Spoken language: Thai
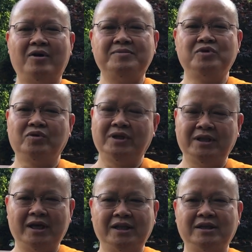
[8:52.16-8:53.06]
ความสุข
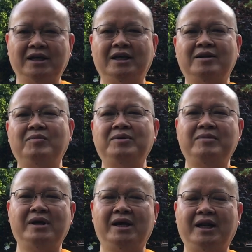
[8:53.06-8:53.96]
ที่แท้จริงนั้นไม่
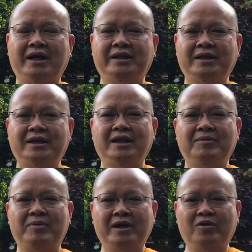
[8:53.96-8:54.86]
มีอะไรที่ดี
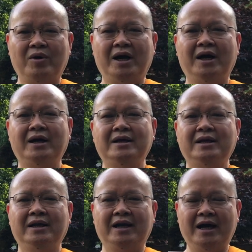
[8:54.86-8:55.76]
ไปกว่า
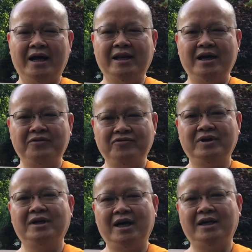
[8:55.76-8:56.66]
การได้
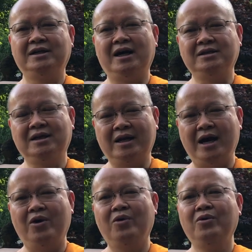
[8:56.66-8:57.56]
ฝึกหัดขัดเก
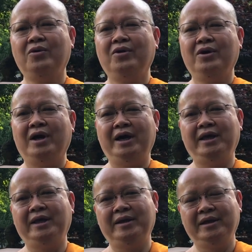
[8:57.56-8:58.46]
ลาให้
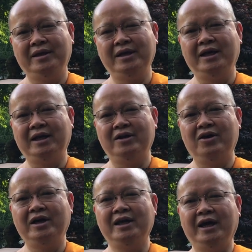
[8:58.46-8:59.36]
กิเลส
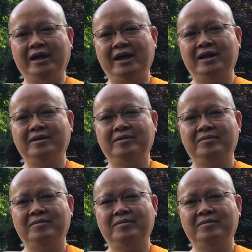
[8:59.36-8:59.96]
น้อยใหญ่นั้น